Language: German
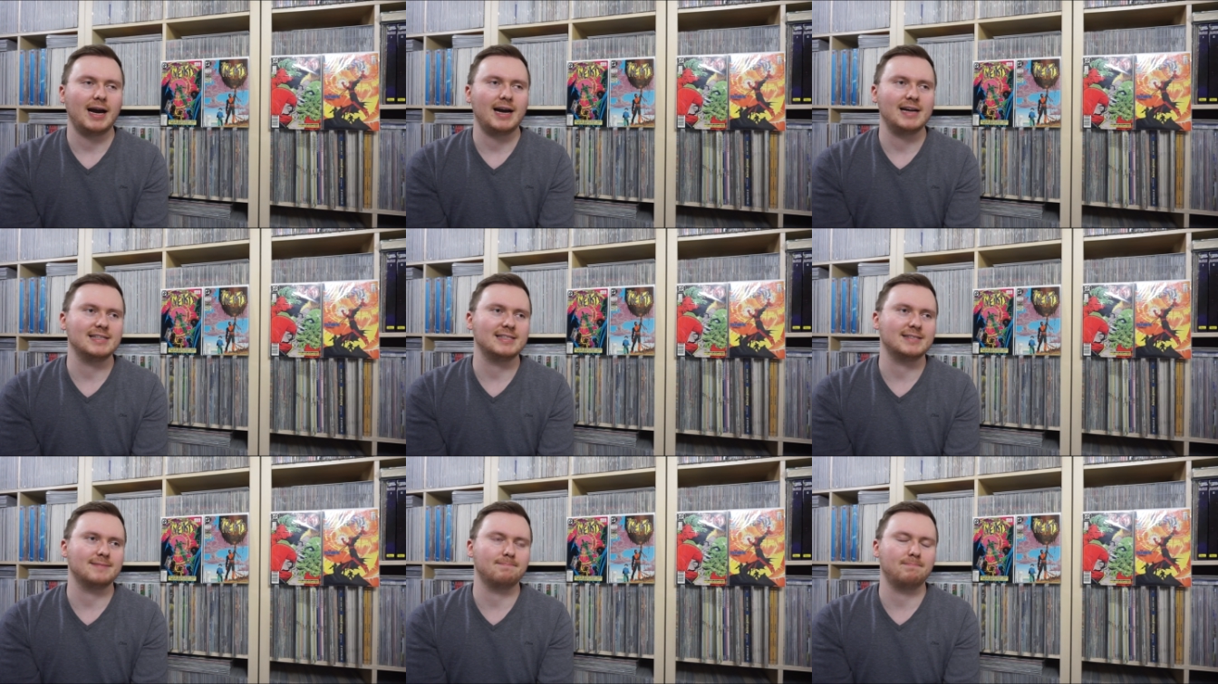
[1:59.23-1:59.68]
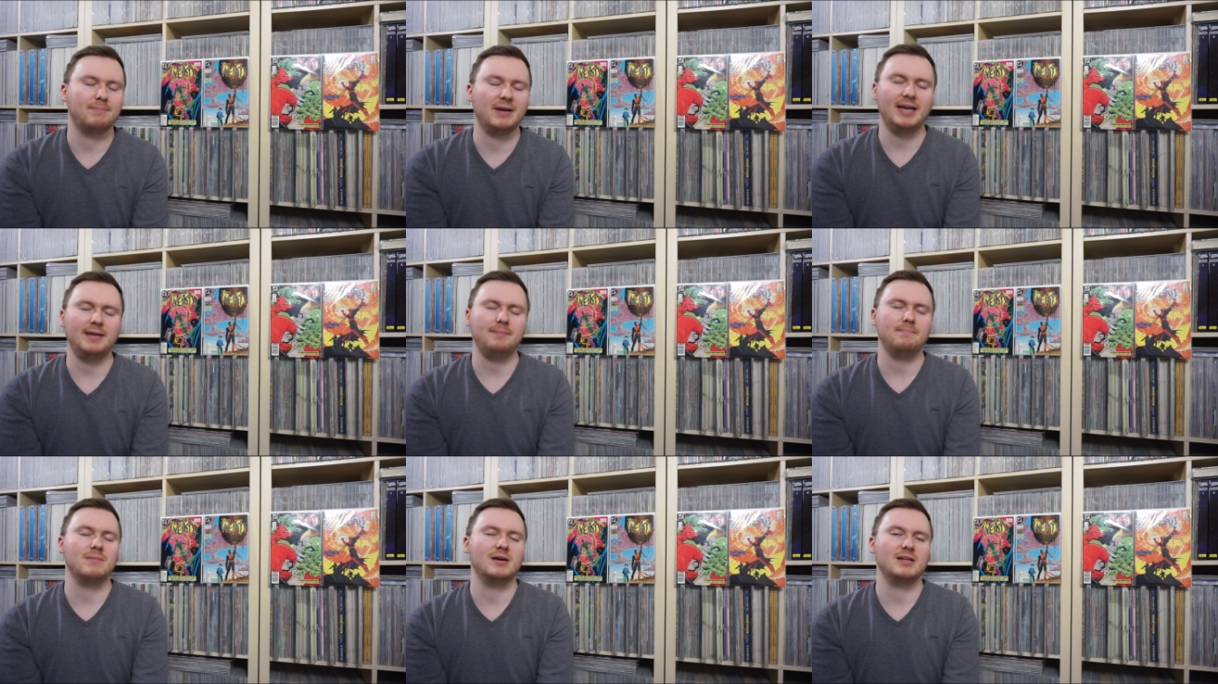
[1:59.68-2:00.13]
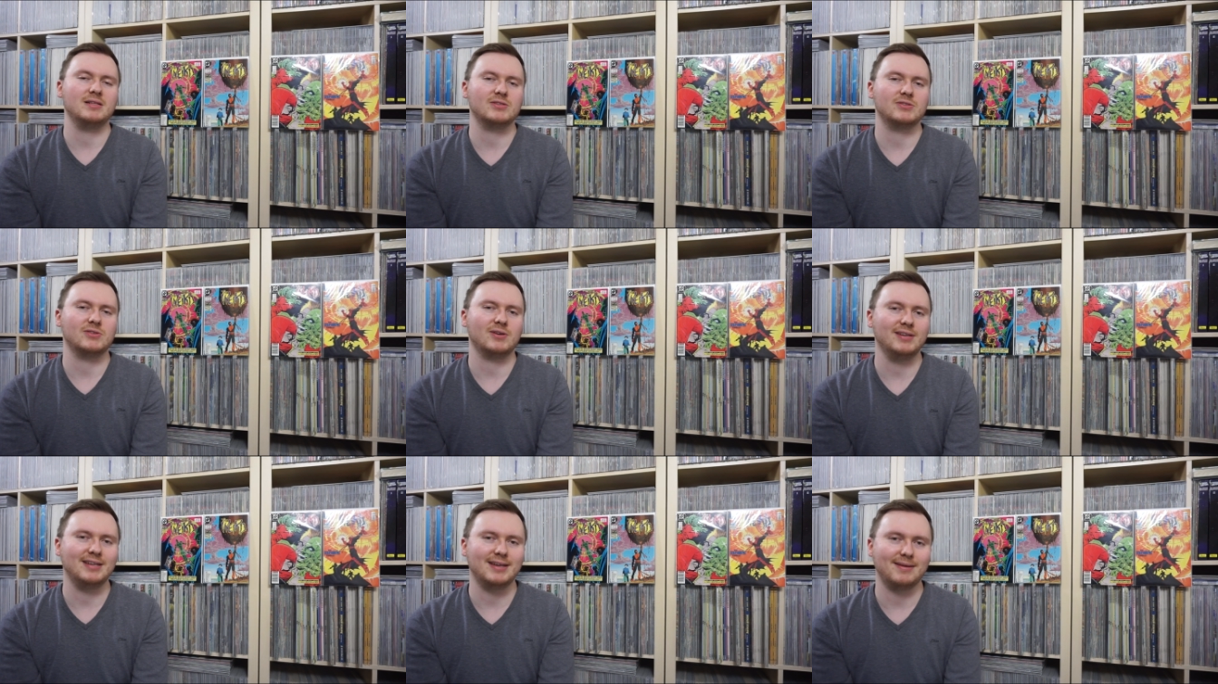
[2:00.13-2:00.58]
als Batman
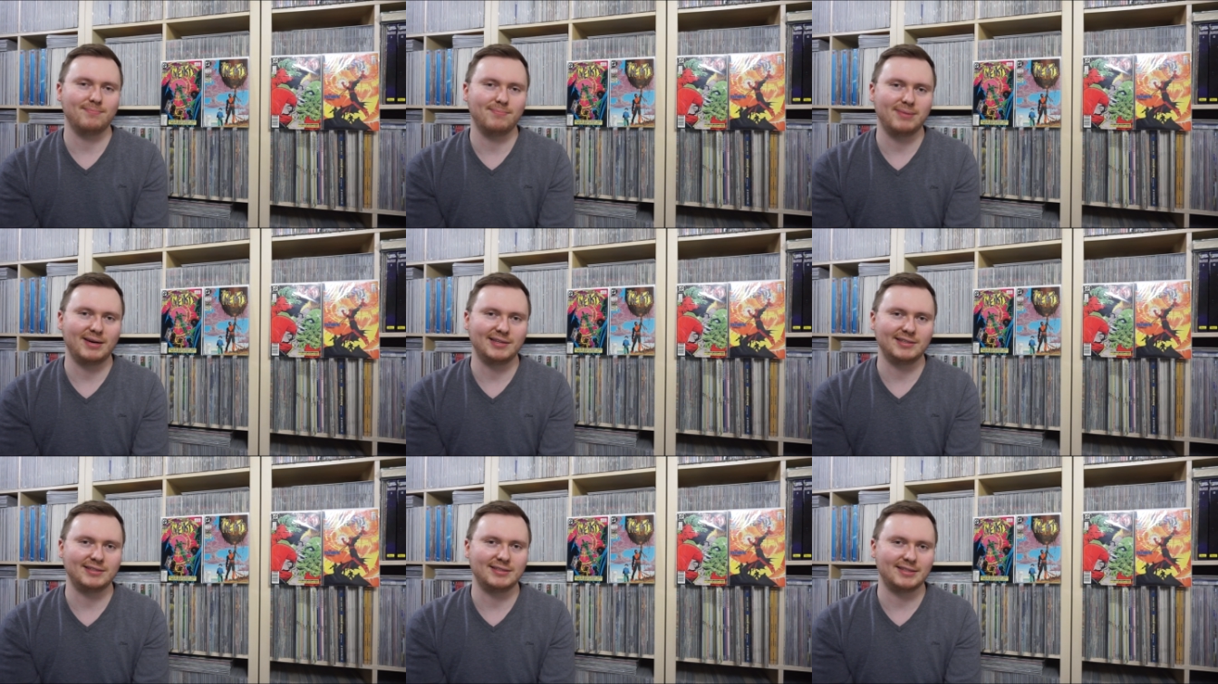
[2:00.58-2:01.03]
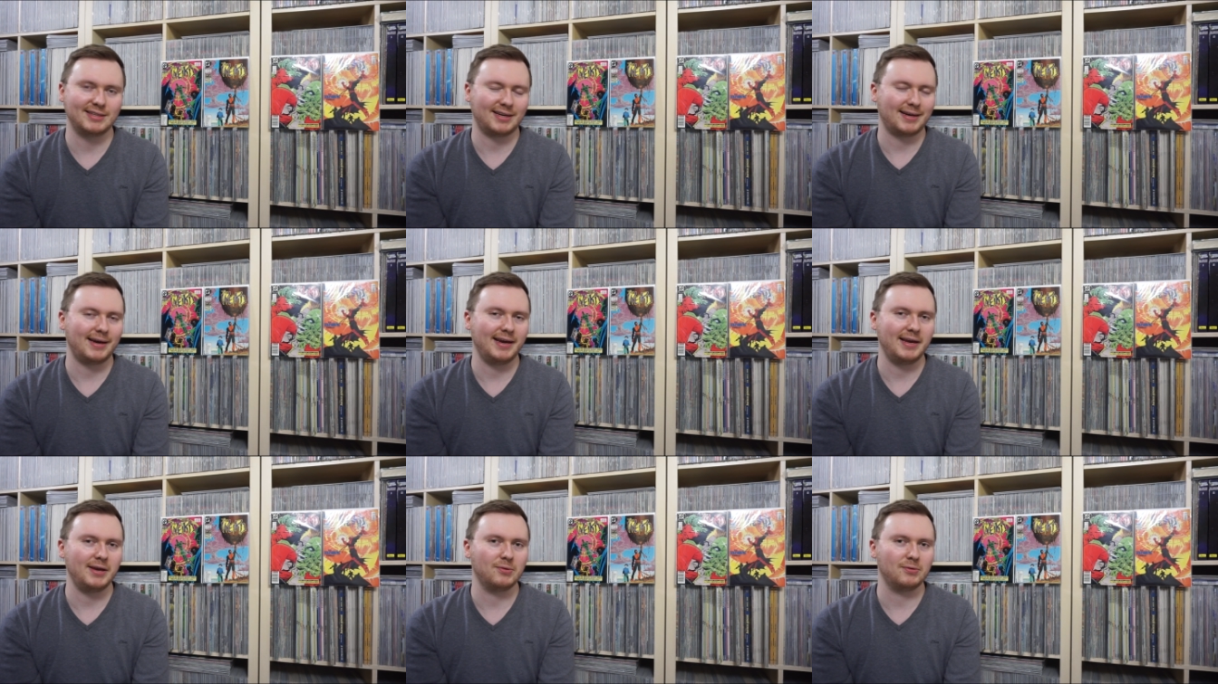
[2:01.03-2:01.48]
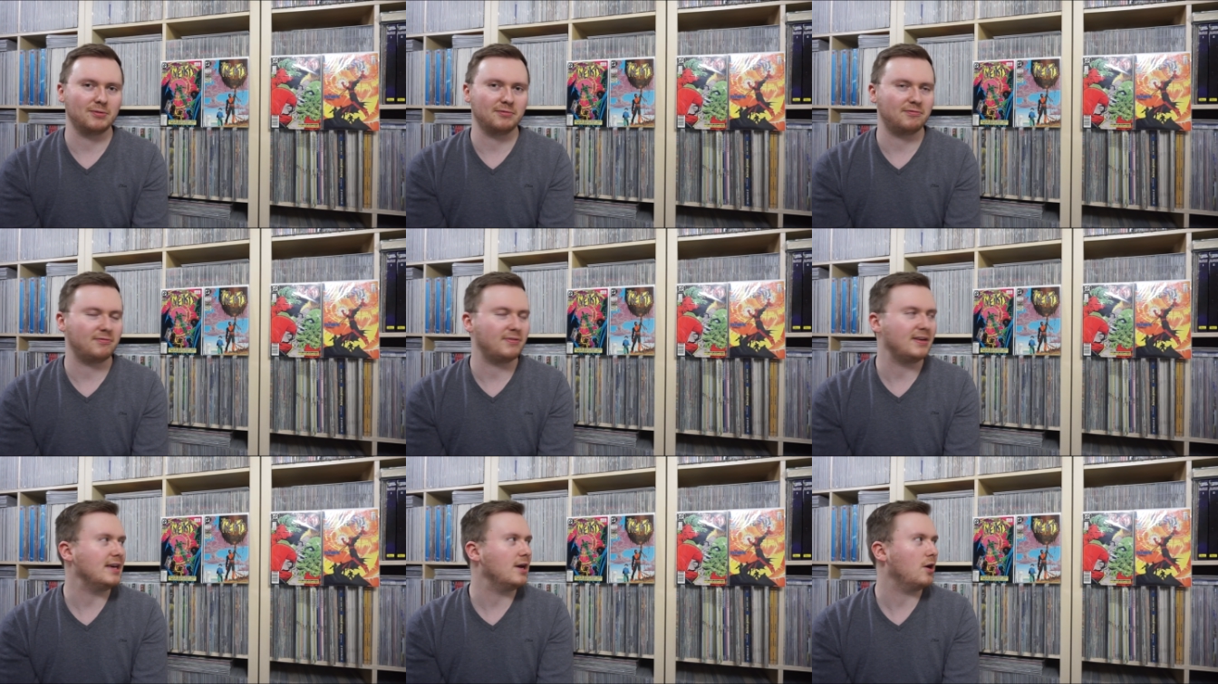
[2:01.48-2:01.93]
Sonderband 3 und
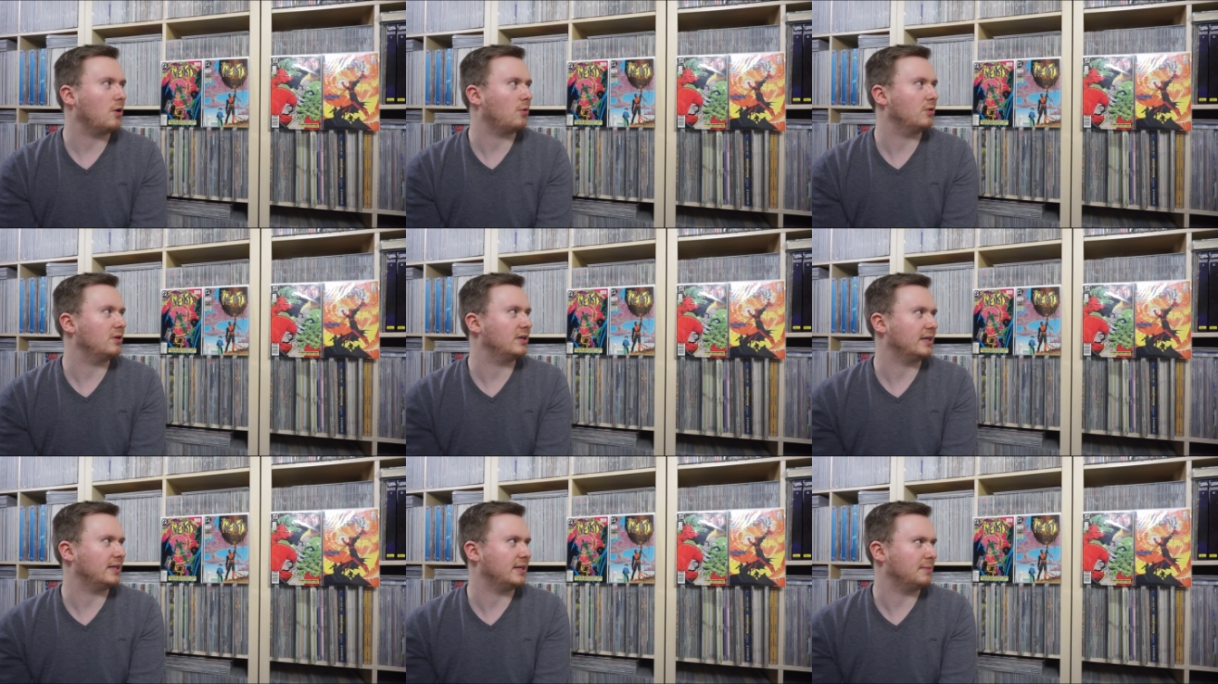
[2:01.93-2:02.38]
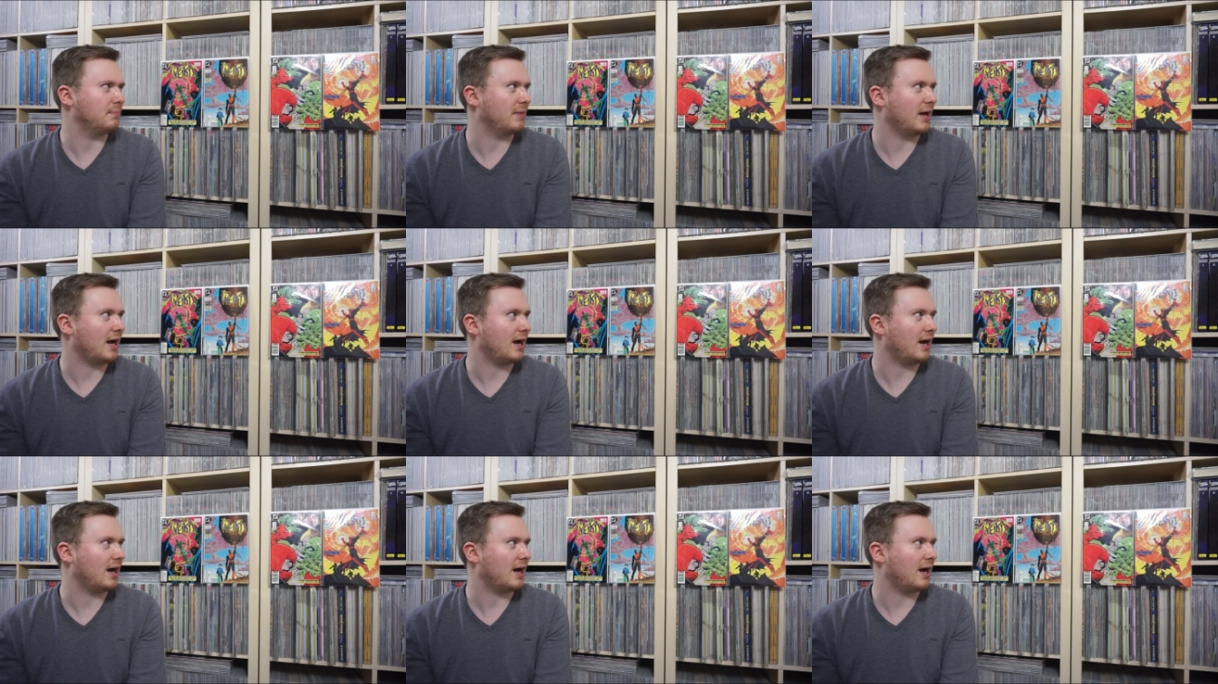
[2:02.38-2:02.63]
4 unter dem